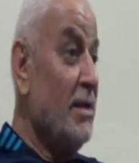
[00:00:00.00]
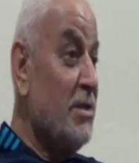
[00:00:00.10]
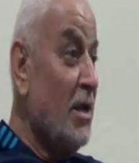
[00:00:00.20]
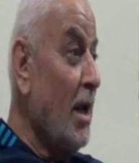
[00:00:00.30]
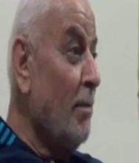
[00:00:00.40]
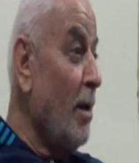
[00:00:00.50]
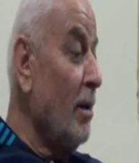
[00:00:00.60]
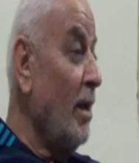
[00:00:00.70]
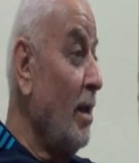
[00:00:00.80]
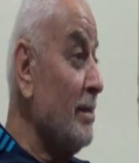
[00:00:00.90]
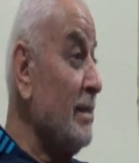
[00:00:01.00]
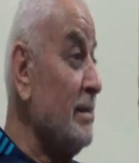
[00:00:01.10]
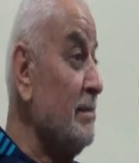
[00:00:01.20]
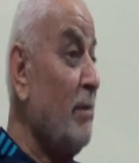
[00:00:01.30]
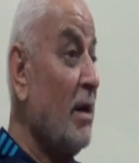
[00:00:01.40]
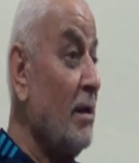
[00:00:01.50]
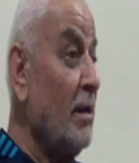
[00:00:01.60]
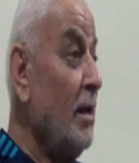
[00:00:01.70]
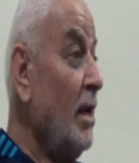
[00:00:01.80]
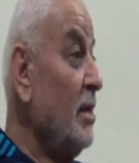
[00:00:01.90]
Cenab-ı Allah'ın bakın
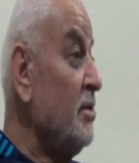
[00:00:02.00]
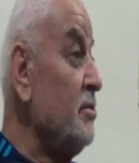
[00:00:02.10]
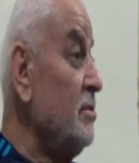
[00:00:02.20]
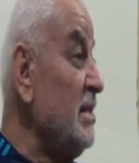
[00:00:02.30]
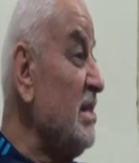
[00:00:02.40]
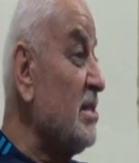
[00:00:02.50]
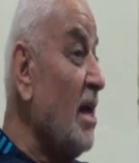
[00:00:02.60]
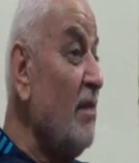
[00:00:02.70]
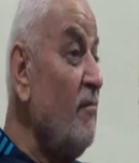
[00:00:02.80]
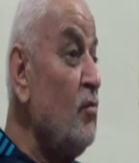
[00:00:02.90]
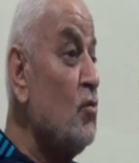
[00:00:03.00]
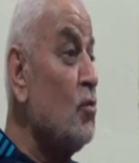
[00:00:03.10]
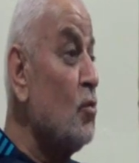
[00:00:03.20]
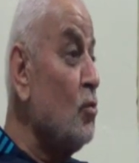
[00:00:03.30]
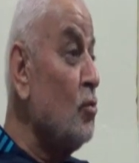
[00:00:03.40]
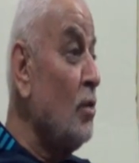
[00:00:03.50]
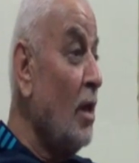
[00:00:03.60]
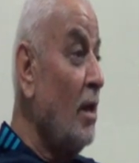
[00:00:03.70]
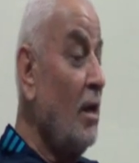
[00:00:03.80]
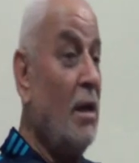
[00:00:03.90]
insan vücudunda
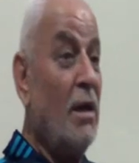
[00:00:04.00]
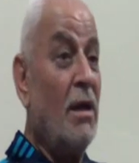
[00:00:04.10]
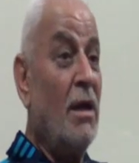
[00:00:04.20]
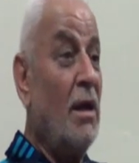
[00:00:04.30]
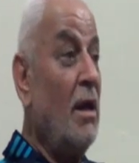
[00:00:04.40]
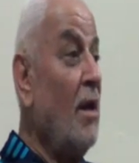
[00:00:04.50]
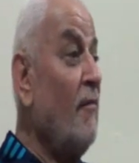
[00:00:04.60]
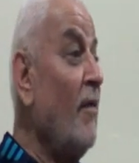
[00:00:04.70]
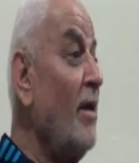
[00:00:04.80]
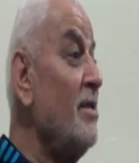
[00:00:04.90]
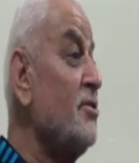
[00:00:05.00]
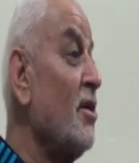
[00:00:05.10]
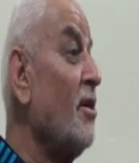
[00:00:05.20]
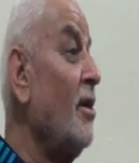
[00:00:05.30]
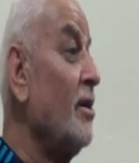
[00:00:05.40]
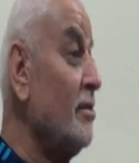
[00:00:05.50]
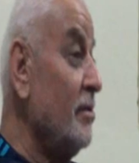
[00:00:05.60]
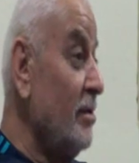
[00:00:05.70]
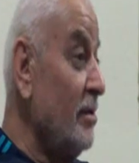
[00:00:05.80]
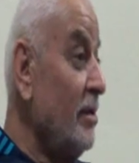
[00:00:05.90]
efal
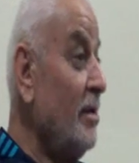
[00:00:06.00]
şeriatı,